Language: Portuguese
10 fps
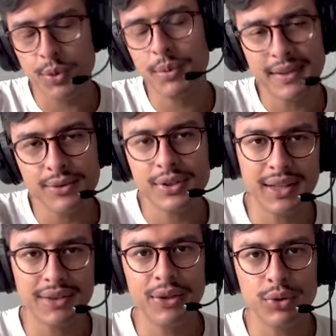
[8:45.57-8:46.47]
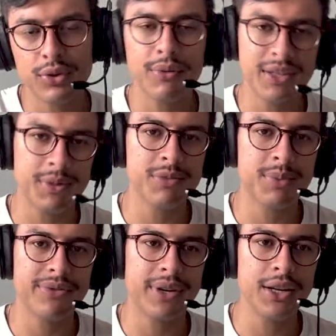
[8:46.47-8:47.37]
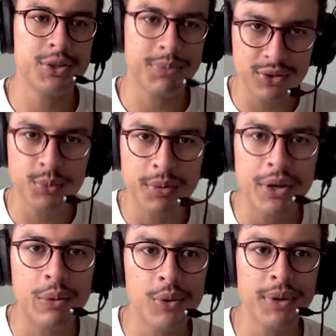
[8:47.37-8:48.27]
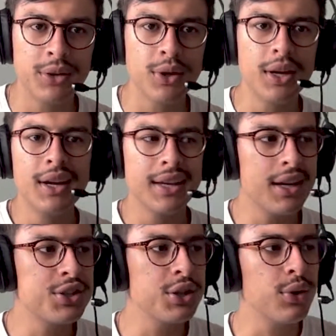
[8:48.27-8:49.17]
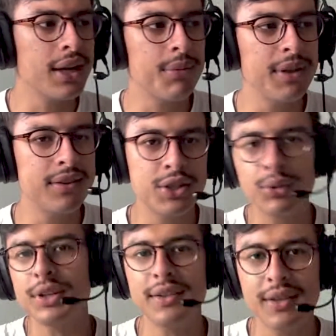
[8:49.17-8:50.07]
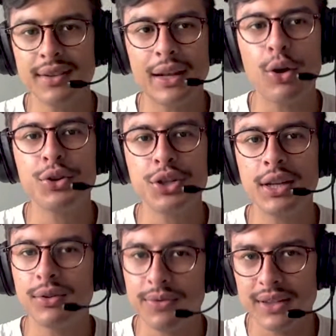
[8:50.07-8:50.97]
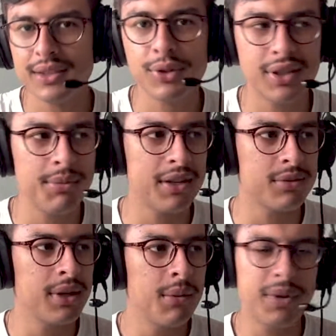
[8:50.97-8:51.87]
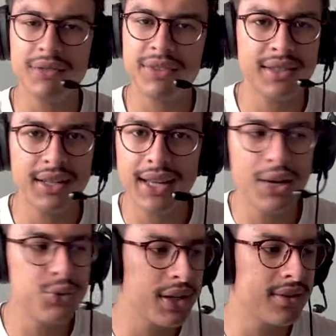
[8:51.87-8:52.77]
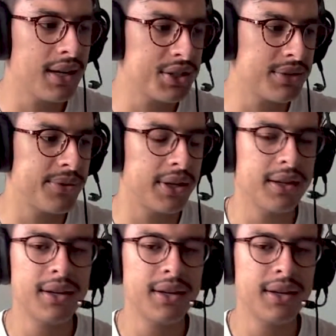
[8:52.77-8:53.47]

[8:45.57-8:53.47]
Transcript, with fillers: Por mais que você tenha feito isso talvez mais para frente, mas no primeiro momento, o que, que te deu na cabeça de não terceirizar logo de início, fazer você mesmo? Pela facilidade? O que, que você acha que foi?